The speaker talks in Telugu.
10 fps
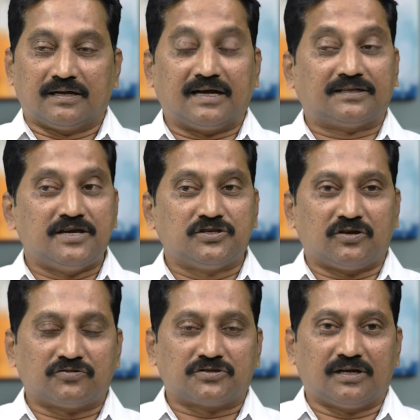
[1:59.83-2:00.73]
గత ఐదు
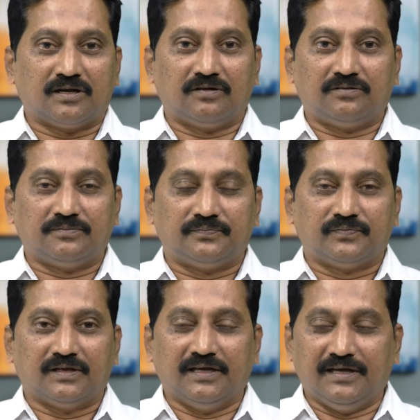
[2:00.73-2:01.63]
సంవత్సరాల్లో
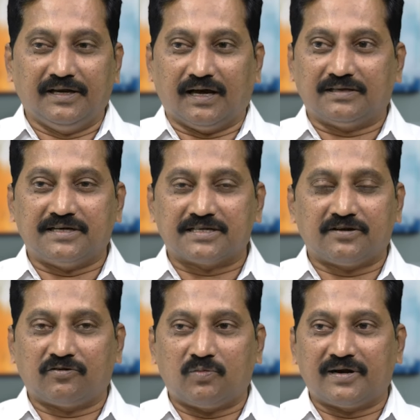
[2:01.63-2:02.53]
ఈయన జడ
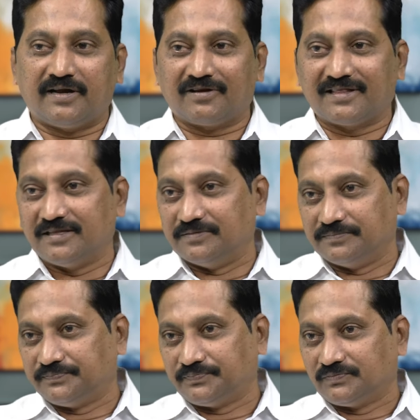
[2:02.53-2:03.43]
శ్రవణ్ కుమార్ అంటే ఎవరికి తెలియదు
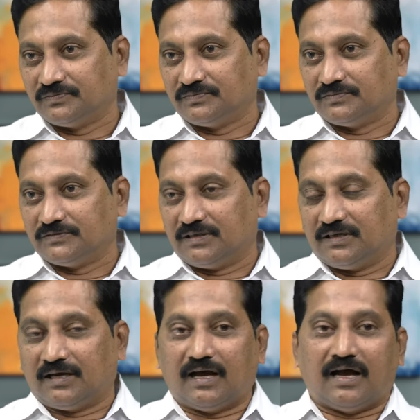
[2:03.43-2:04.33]

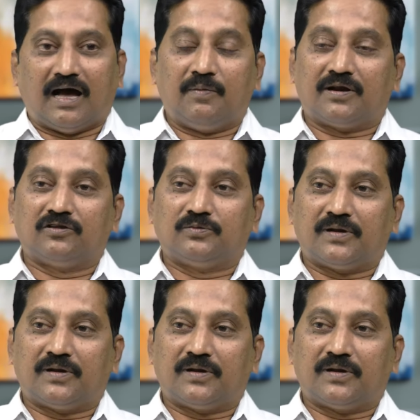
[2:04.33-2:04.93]
అమరావతి